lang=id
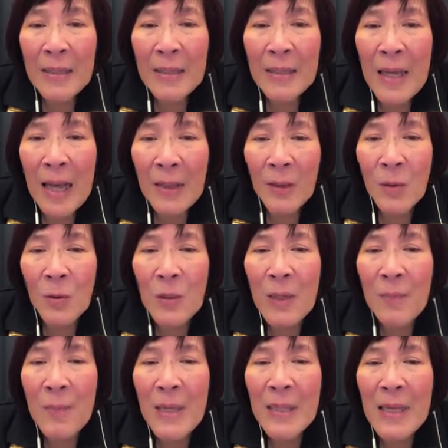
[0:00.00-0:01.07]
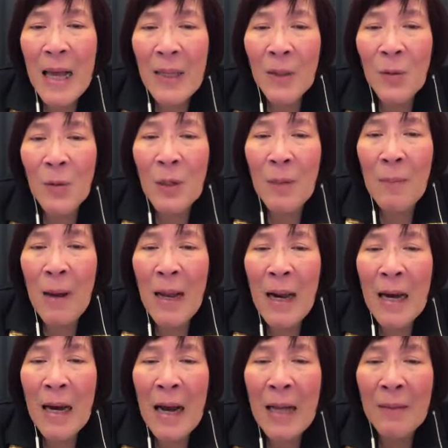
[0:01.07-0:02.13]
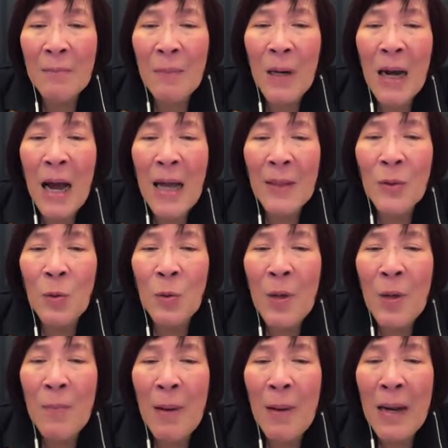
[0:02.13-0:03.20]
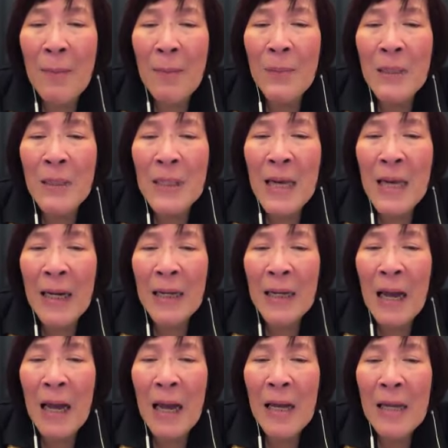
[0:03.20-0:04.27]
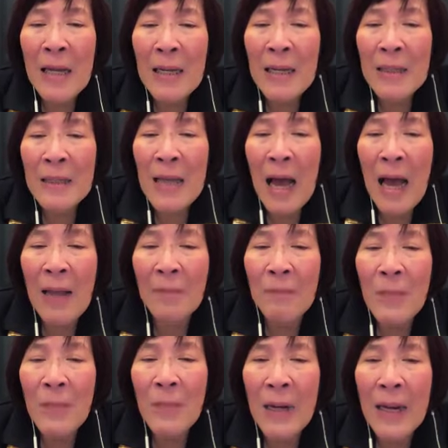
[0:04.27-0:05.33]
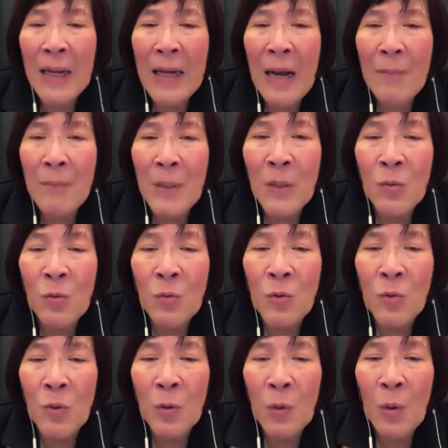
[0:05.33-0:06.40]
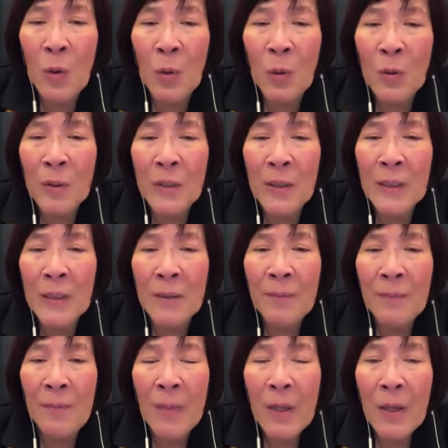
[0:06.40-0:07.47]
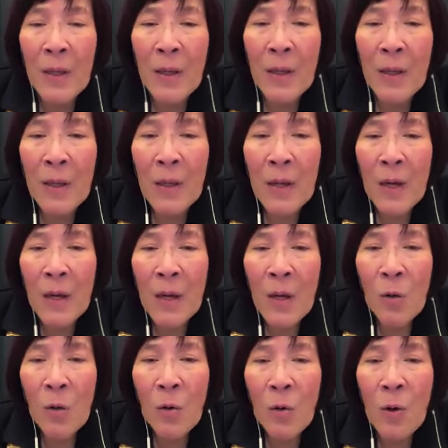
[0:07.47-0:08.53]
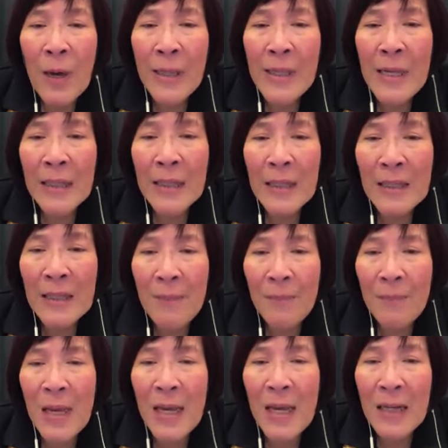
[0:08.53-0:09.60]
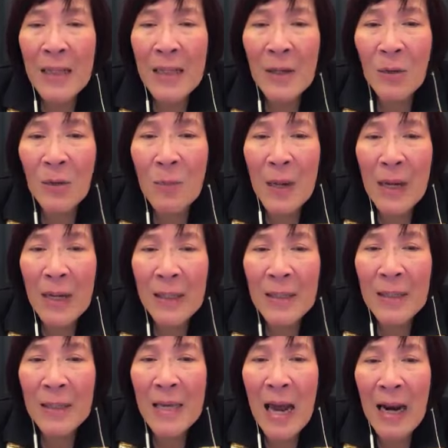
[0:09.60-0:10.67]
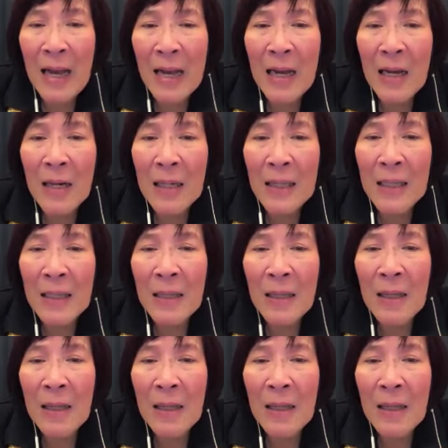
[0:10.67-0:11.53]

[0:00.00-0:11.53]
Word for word: Satu demi satu kemalangan menghantui para penjara saat mereka menuju Lourdes. Louis yang tetap tinggal di rumah di Alengken